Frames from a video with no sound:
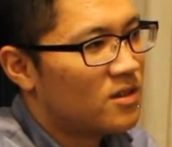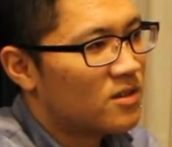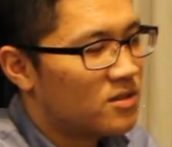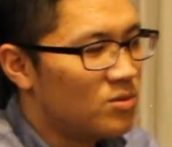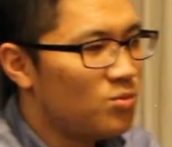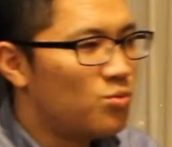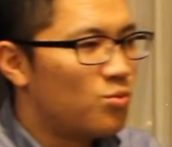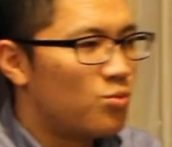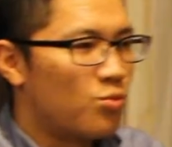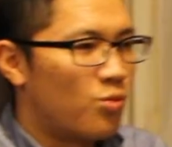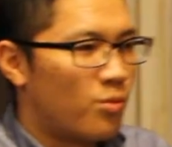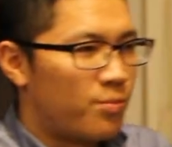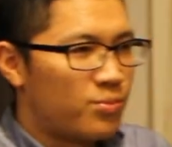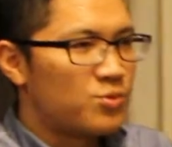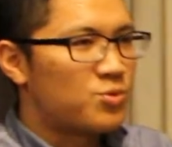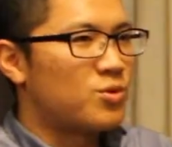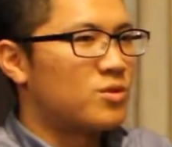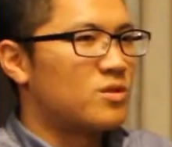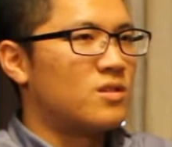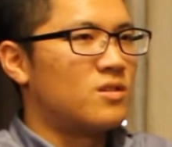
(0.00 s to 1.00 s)
可是我我不
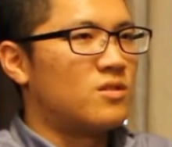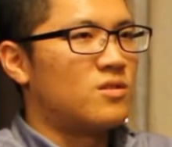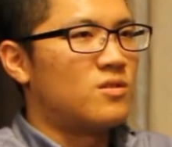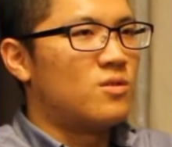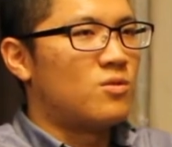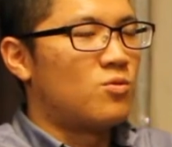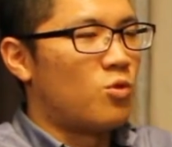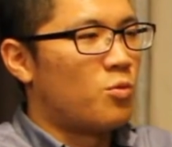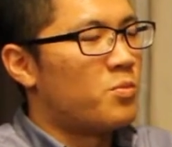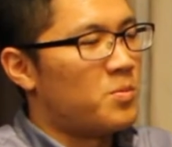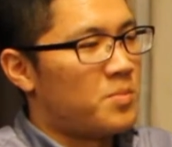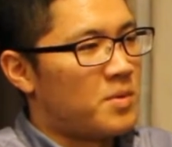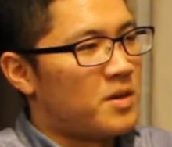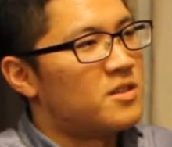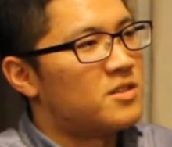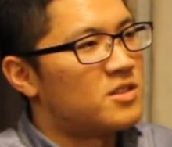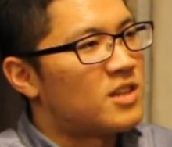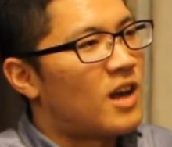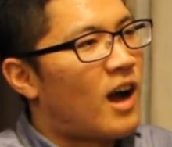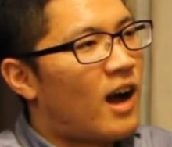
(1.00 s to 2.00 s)
觉得我比别
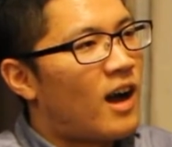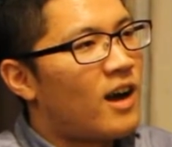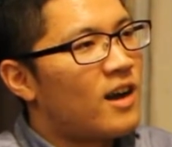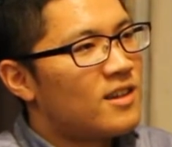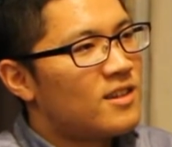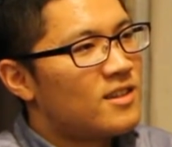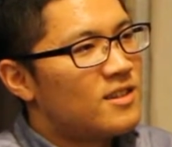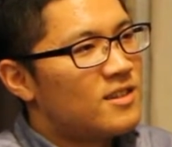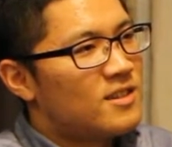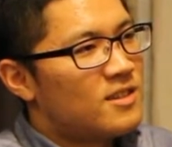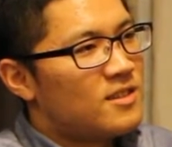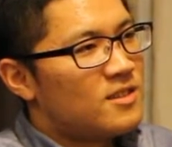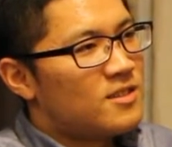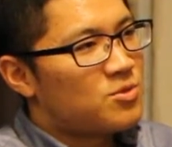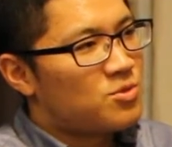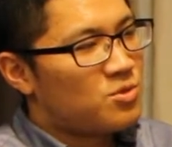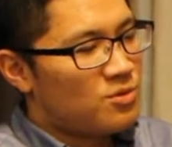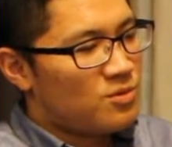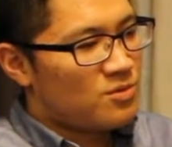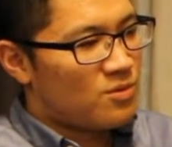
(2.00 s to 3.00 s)
人差，
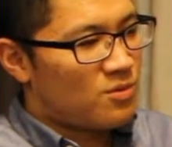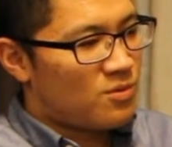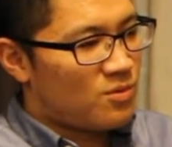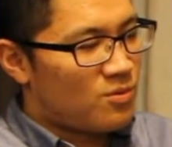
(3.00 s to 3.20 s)
所以，